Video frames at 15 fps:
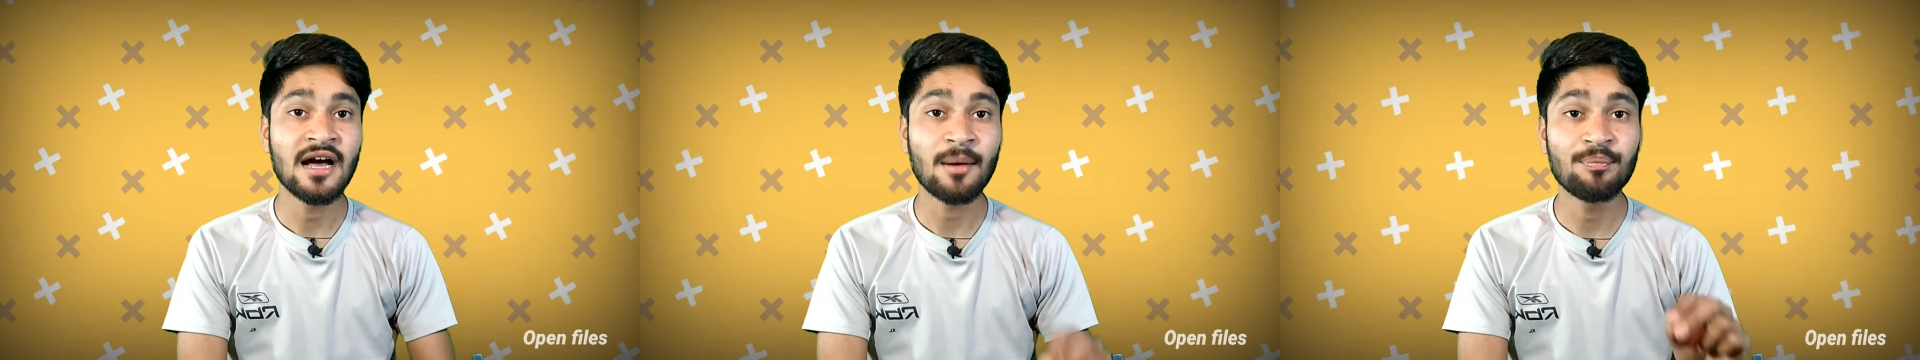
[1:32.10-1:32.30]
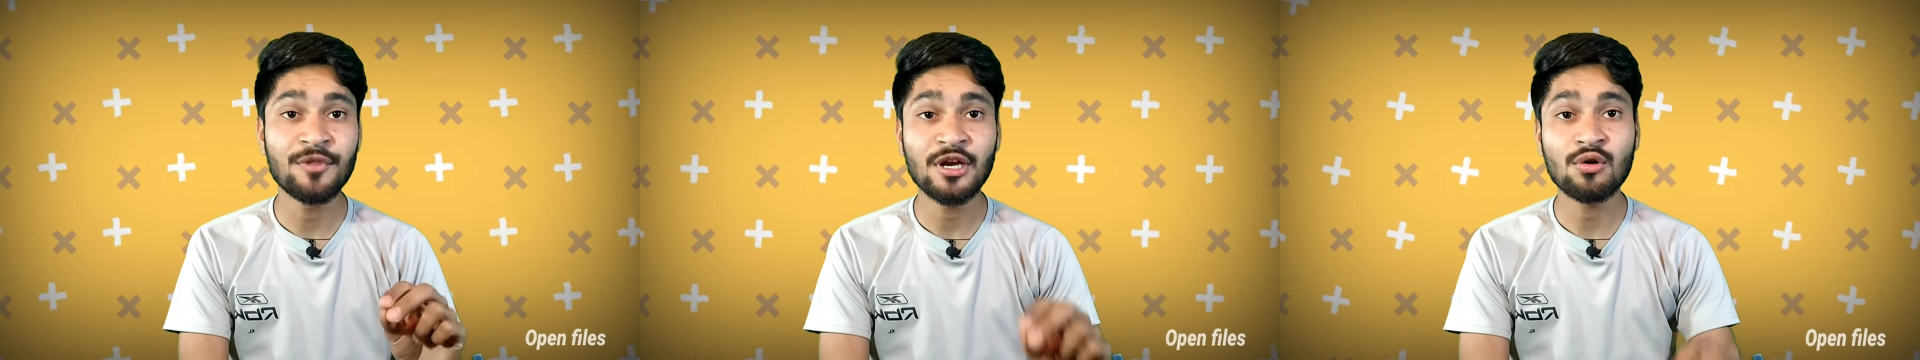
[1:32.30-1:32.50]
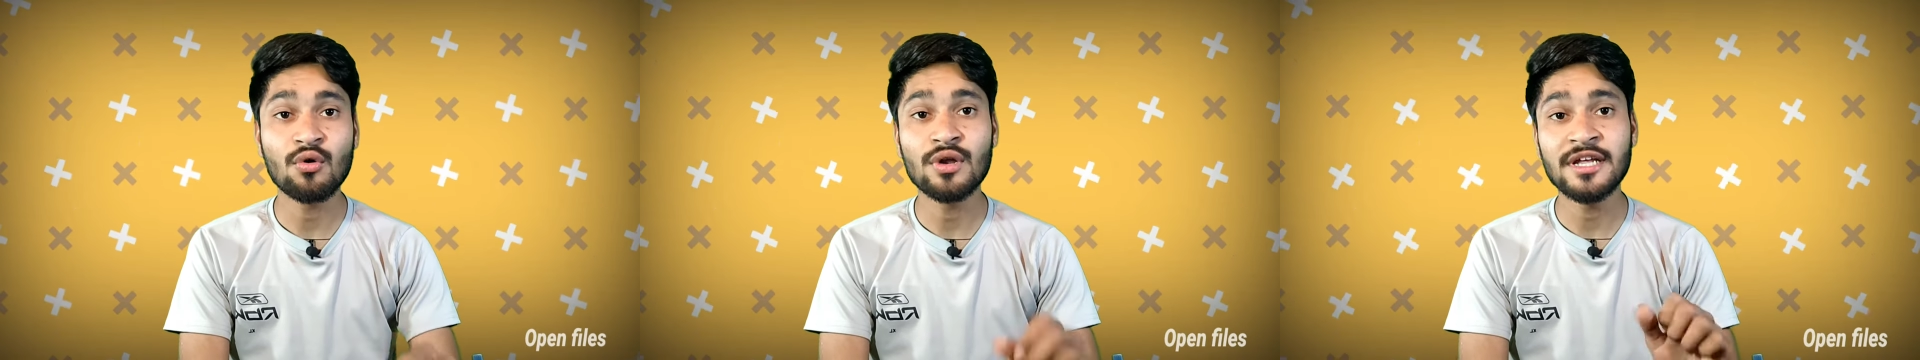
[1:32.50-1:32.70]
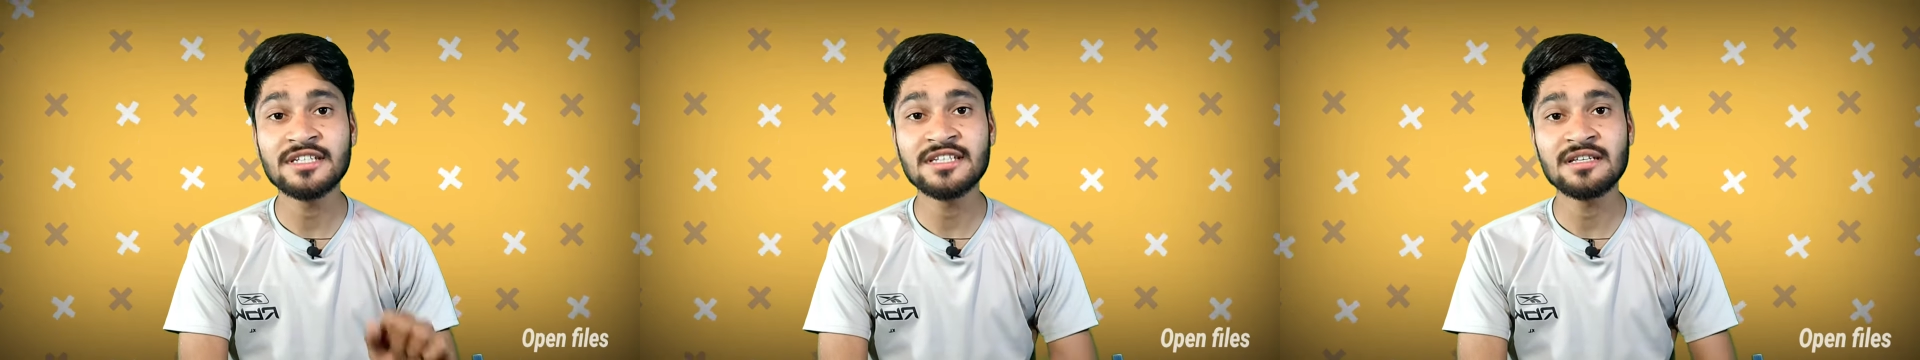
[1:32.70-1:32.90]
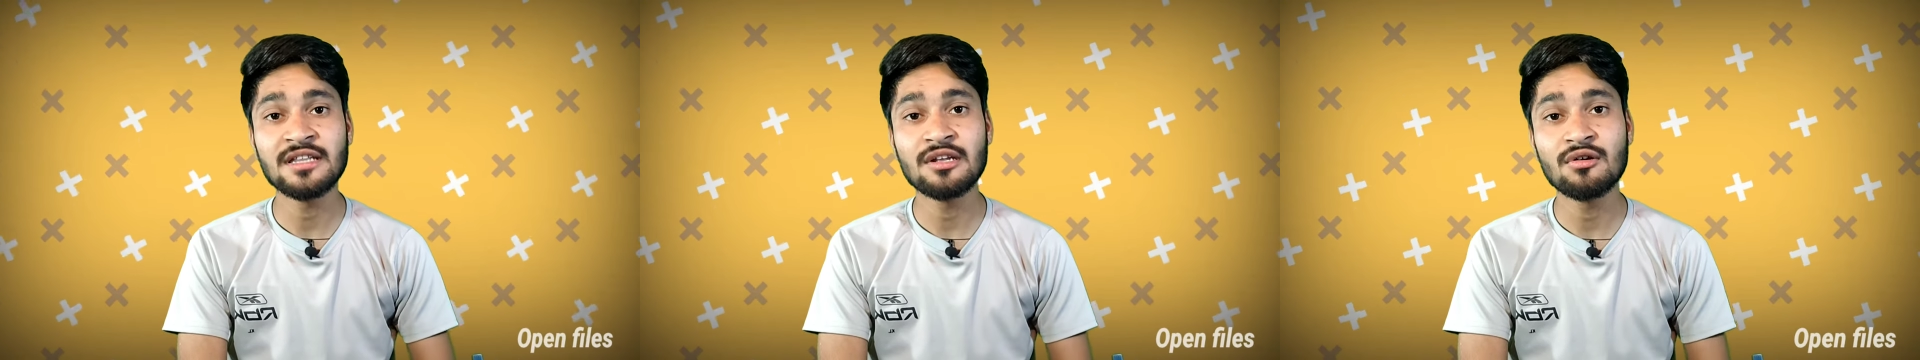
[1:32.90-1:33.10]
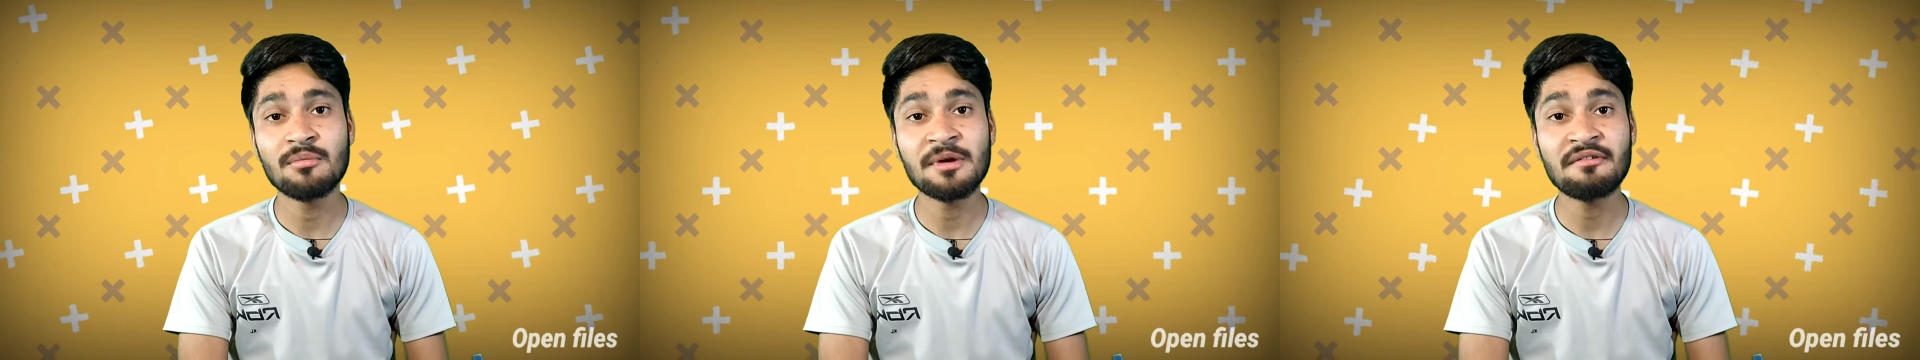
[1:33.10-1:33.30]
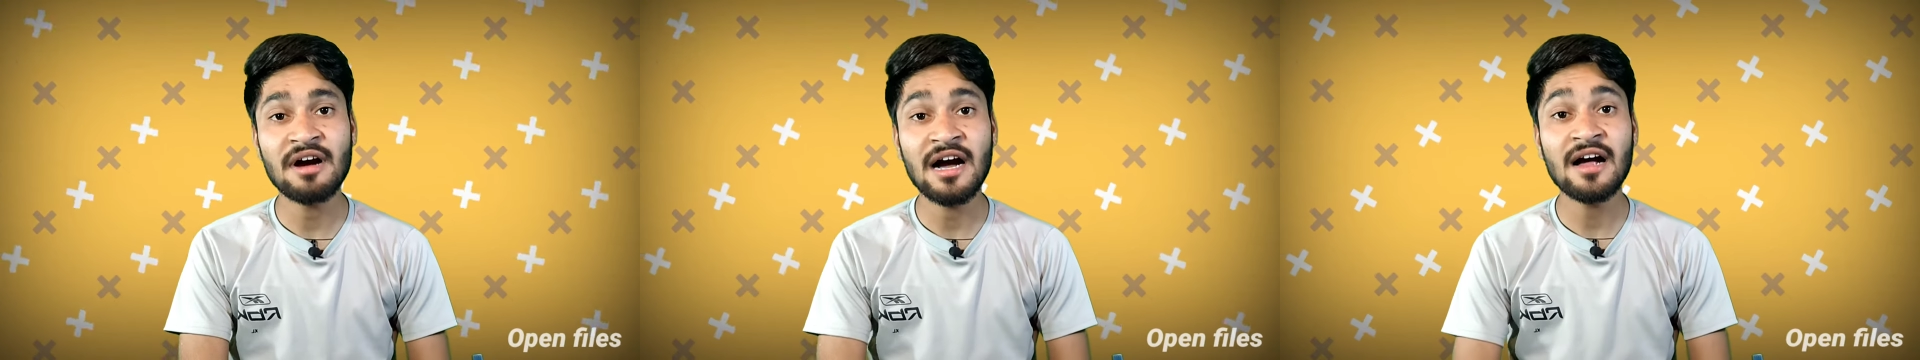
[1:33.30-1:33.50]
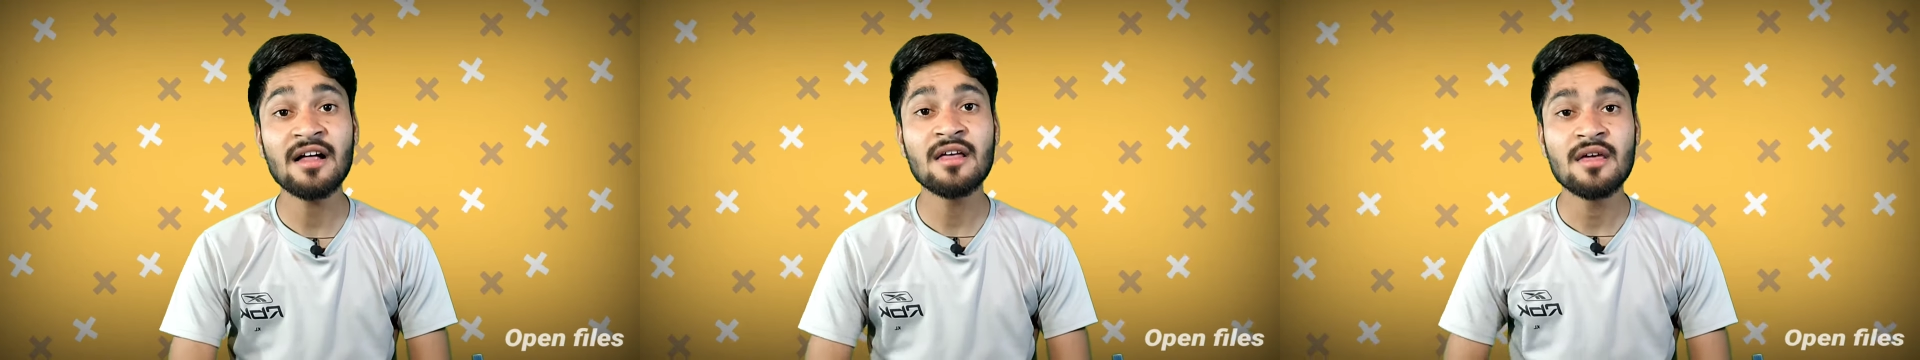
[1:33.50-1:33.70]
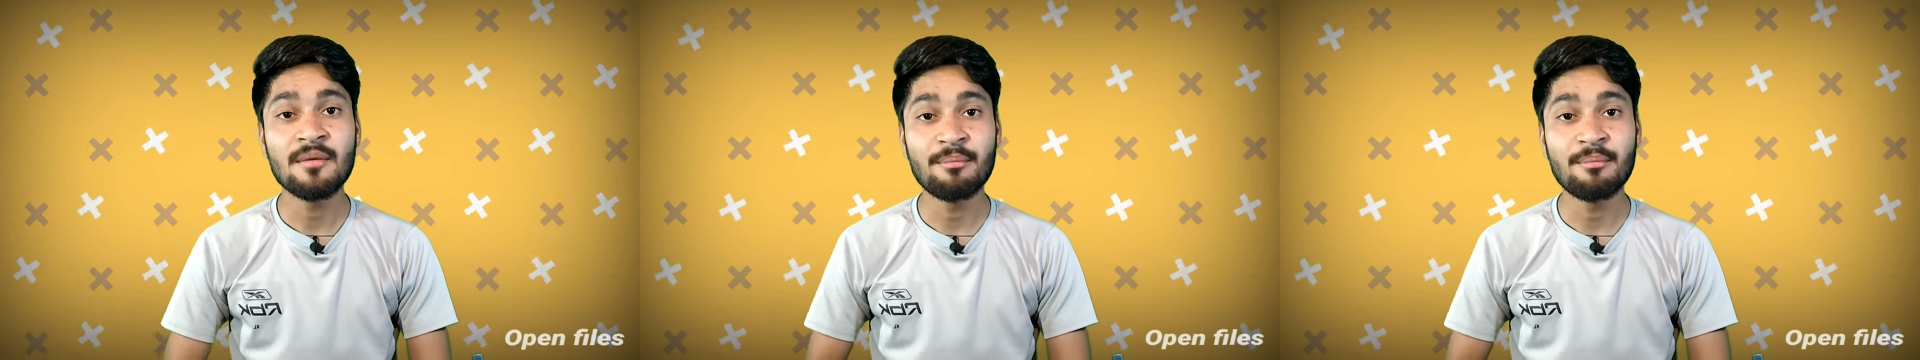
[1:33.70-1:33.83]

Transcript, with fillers: अपने कॉलेज के दिनों में वहाँ